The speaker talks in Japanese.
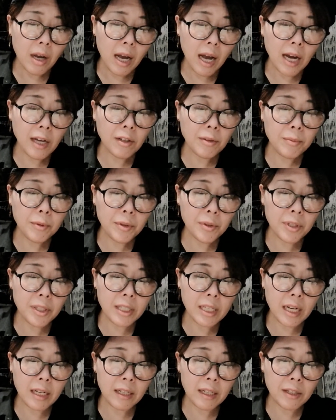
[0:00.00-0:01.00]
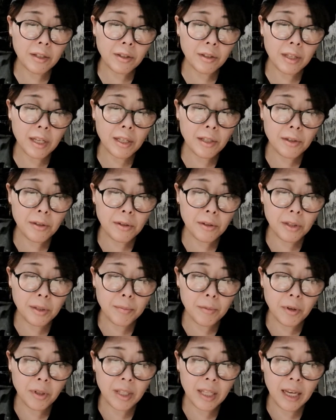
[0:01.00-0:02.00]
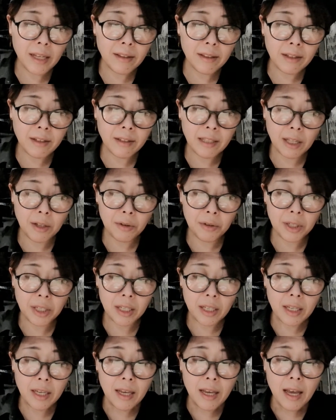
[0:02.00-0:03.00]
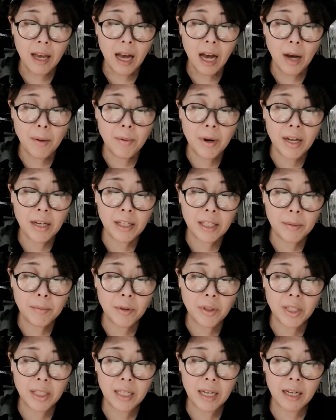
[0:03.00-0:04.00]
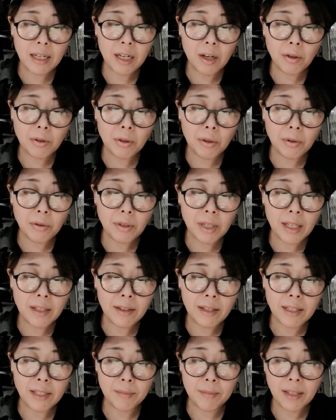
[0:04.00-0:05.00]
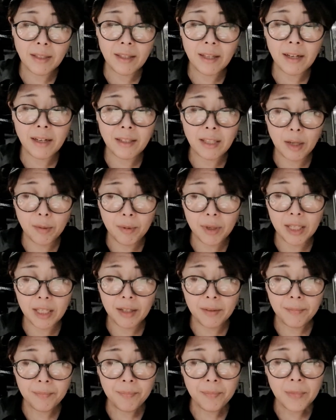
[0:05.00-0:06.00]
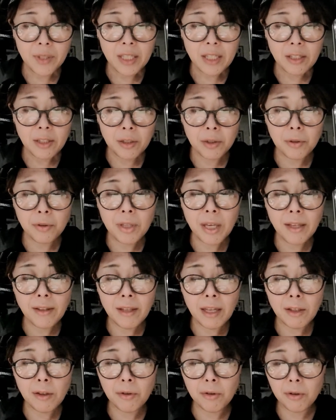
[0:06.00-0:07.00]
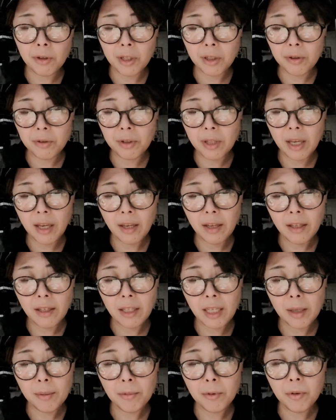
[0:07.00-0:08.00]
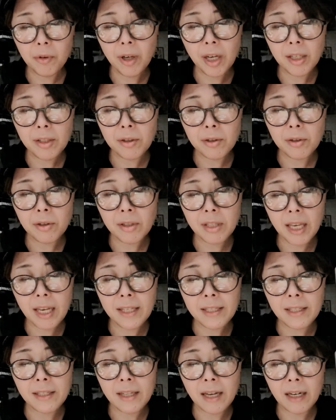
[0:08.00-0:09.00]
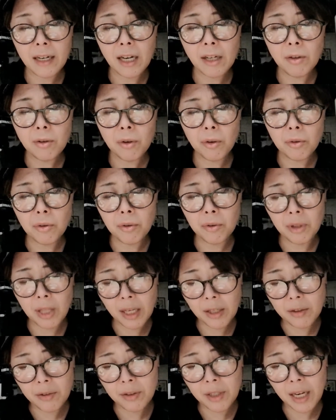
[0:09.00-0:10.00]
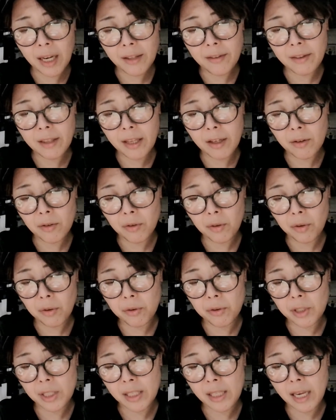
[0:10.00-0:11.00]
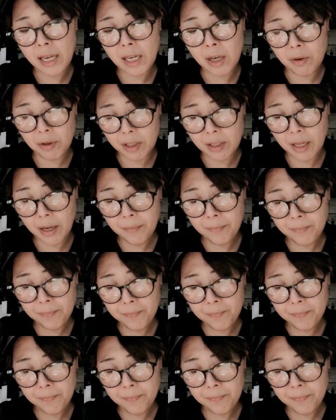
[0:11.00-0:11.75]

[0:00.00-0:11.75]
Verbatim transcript: あるミュージシャンが出演するつもりでやってきたのに、あまりにも時間が遅くなってしまったがために、終電などの理由でやむを得ずステージに上がることなく帰っていくという事態が起きた。